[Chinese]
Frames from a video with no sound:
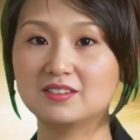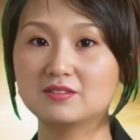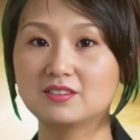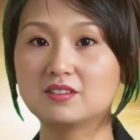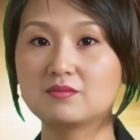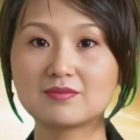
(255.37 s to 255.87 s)

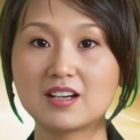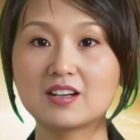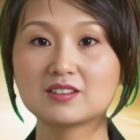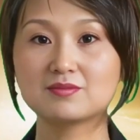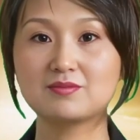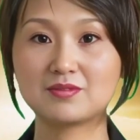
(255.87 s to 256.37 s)
他的
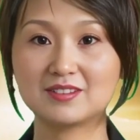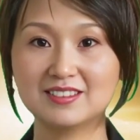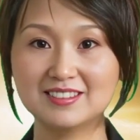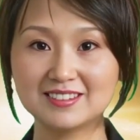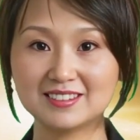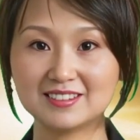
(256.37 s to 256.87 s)
访问
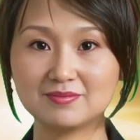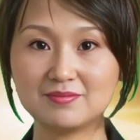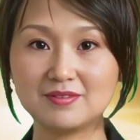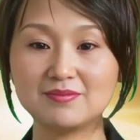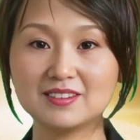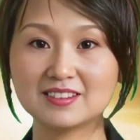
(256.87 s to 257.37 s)
被认为
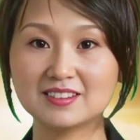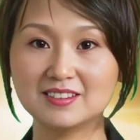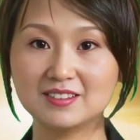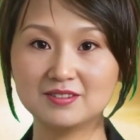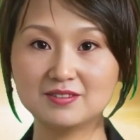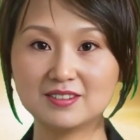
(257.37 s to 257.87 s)
是国民
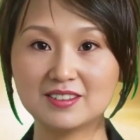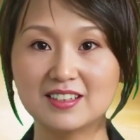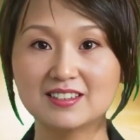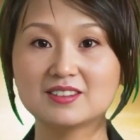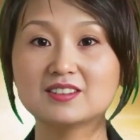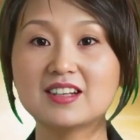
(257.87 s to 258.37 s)
党和中
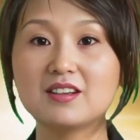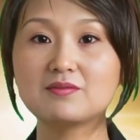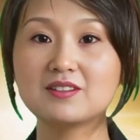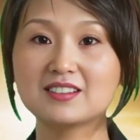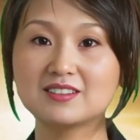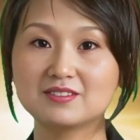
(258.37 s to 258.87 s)
共打
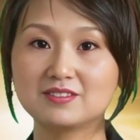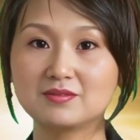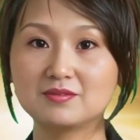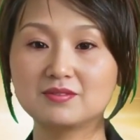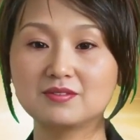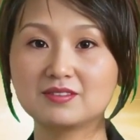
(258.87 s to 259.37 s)
配合的一
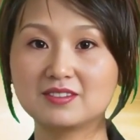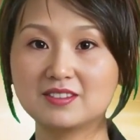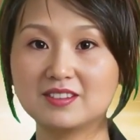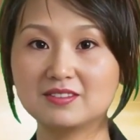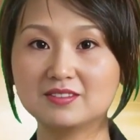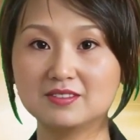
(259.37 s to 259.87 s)
部分。
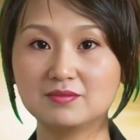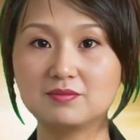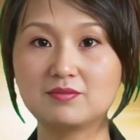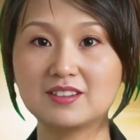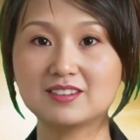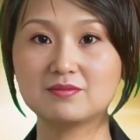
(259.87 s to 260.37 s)

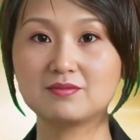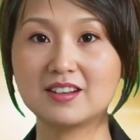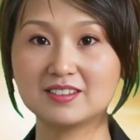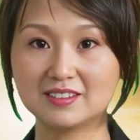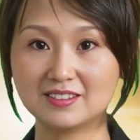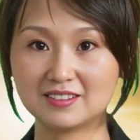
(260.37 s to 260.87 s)
有观点
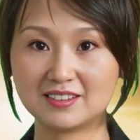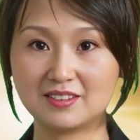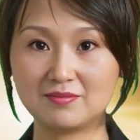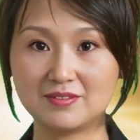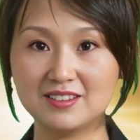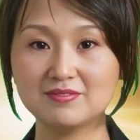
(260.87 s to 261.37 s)
认为，
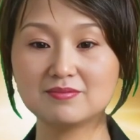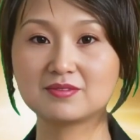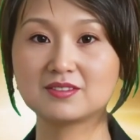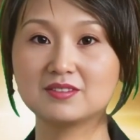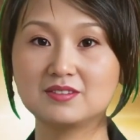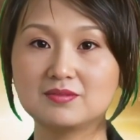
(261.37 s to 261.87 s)
这
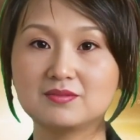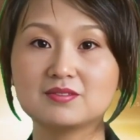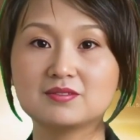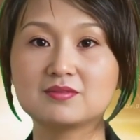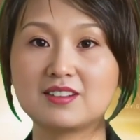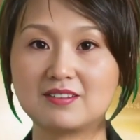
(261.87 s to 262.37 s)
次访
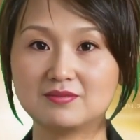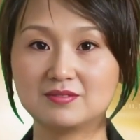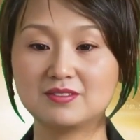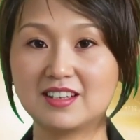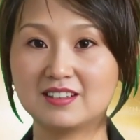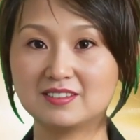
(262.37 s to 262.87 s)
问是
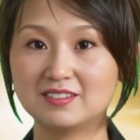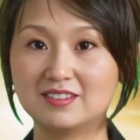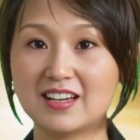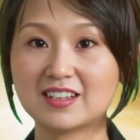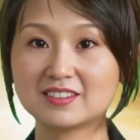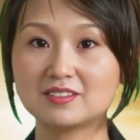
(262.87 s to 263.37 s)
在赖清
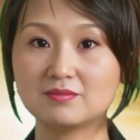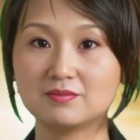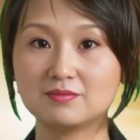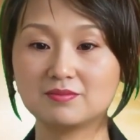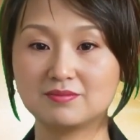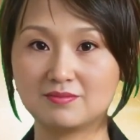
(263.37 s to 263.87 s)
德就职之
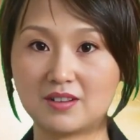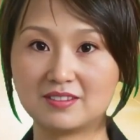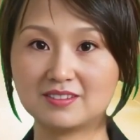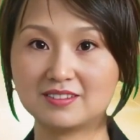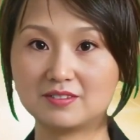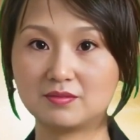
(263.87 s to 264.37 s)
前要
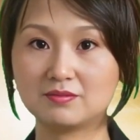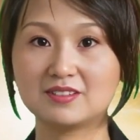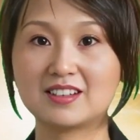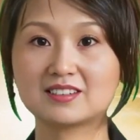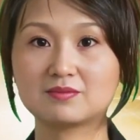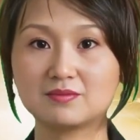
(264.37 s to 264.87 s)
搞点事
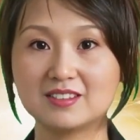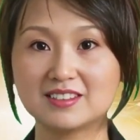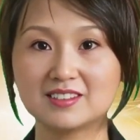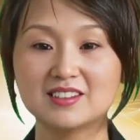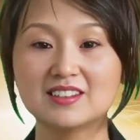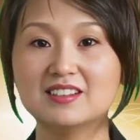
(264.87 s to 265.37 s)
情来
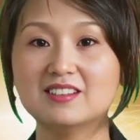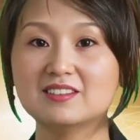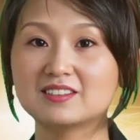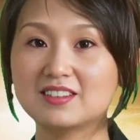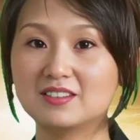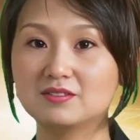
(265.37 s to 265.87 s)
平息
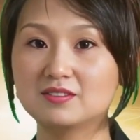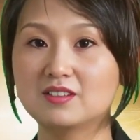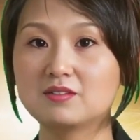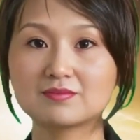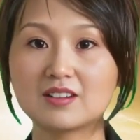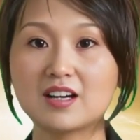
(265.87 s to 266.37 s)
局势，
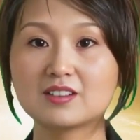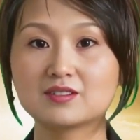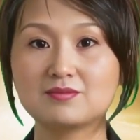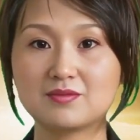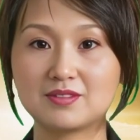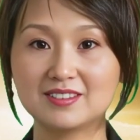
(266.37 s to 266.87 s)
但
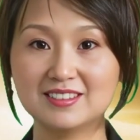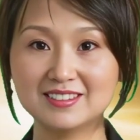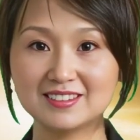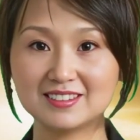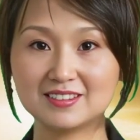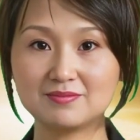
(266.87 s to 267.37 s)
中国大
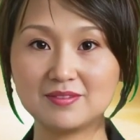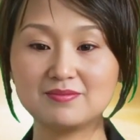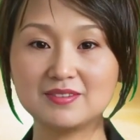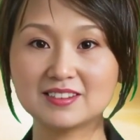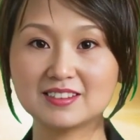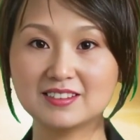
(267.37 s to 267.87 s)
陆可能
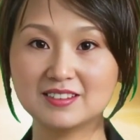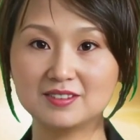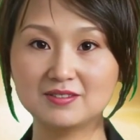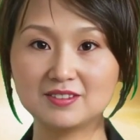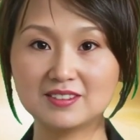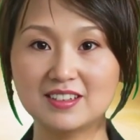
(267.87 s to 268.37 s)
不会放
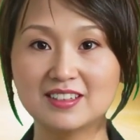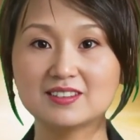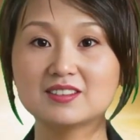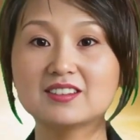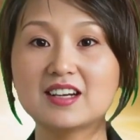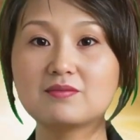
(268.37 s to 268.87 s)
过这个机
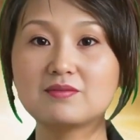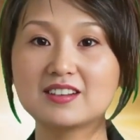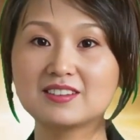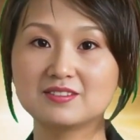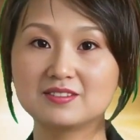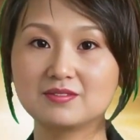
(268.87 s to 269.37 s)
会。
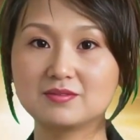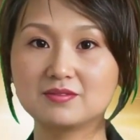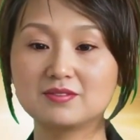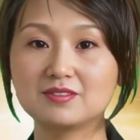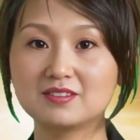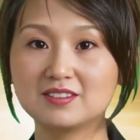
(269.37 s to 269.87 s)
新
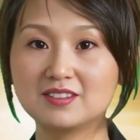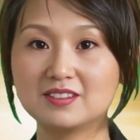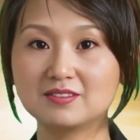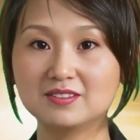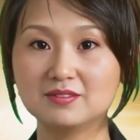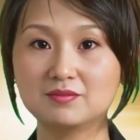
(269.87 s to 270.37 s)
闻播
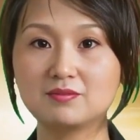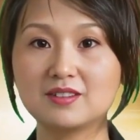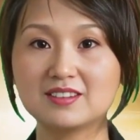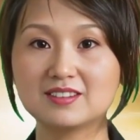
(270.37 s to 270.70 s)
报四。